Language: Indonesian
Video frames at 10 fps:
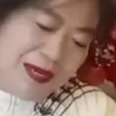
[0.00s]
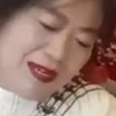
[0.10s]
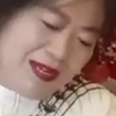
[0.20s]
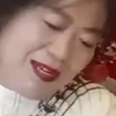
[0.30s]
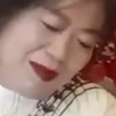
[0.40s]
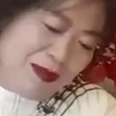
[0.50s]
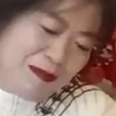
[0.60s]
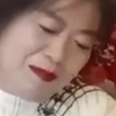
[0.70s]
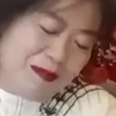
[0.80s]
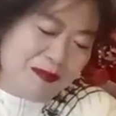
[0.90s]
dengan ya, bikin,
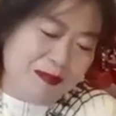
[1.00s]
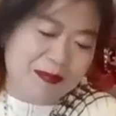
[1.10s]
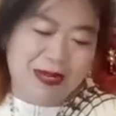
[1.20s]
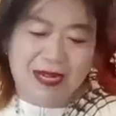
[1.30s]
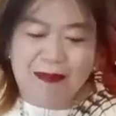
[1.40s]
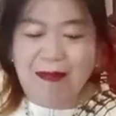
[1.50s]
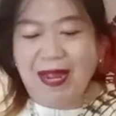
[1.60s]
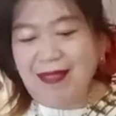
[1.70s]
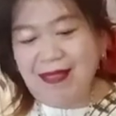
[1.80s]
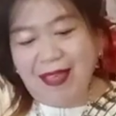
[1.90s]
bikin
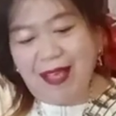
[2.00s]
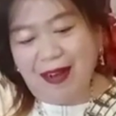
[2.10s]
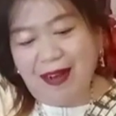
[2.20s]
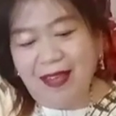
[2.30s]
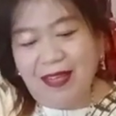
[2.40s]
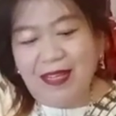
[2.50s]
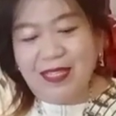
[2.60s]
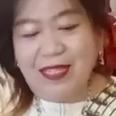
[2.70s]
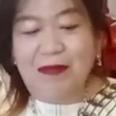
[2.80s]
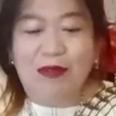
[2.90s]
bantal
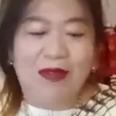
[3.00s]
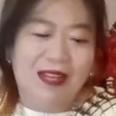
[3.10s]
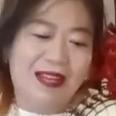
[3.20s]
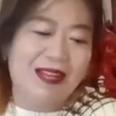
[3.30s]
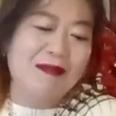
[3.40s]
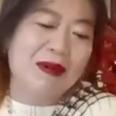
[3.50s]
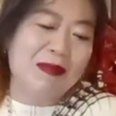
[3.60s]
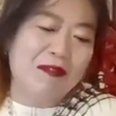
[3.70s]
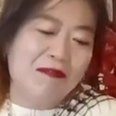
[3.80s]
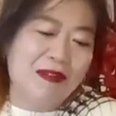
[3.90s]
semoga
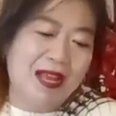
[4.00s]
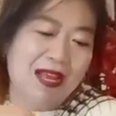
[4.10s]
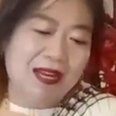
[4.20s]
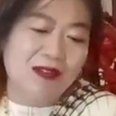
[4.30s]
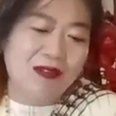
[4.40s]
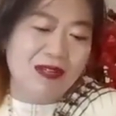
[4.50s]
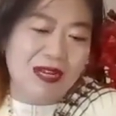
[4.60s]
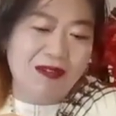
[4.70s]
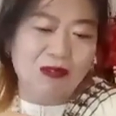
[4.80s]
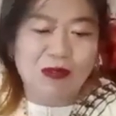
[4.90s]
bermanfaat ya
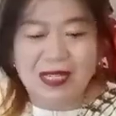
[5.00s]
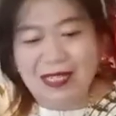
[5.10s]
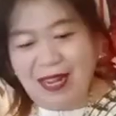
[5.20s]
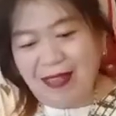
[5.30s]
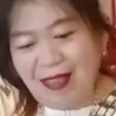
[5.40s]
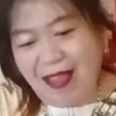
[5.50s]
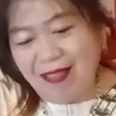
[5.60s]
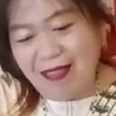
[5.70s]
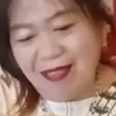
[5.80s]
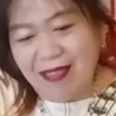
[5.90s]
untuk kesehatan
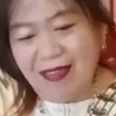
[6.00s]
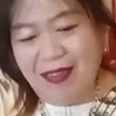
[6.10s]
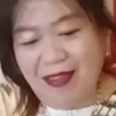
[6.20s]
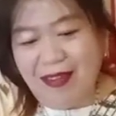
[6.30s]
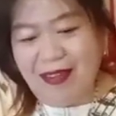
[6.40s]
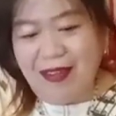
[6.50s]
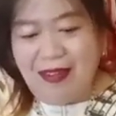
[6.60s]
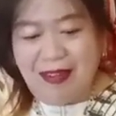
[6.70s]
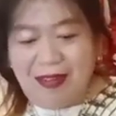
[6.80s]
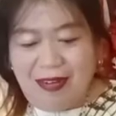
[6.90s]

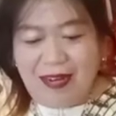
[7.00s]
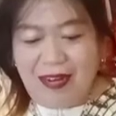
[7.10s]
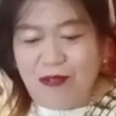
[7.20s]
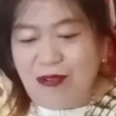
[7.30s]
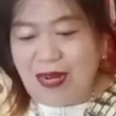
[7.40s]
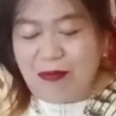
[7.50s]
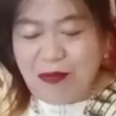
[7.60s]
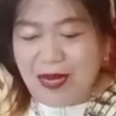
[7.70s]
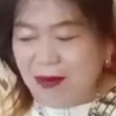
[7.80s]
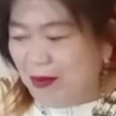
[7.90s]
dan dokter
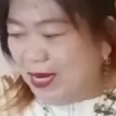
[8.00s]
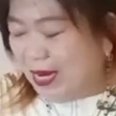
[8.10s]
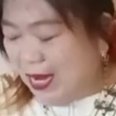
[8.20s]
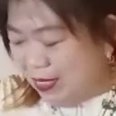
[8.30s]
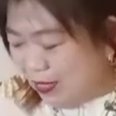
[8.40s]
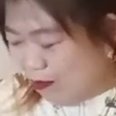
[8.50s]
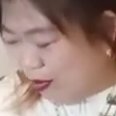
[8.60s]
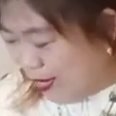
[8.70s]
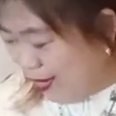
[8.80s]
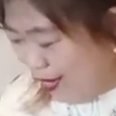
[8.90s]
Bunda berikan
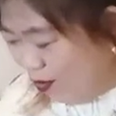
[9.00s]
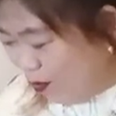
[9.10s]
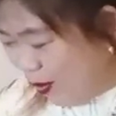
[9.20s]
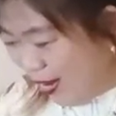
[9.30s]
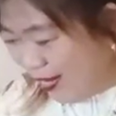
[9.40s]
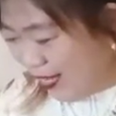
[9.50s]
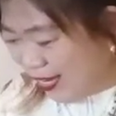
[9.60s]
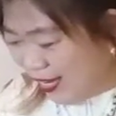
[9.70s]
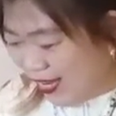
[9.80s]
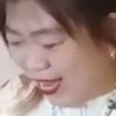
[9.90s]
semuanya mual
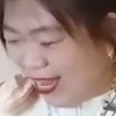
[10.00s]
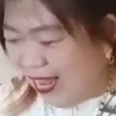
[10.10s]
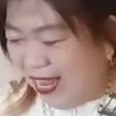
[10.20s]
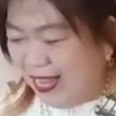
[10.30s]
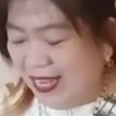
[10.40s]
terindah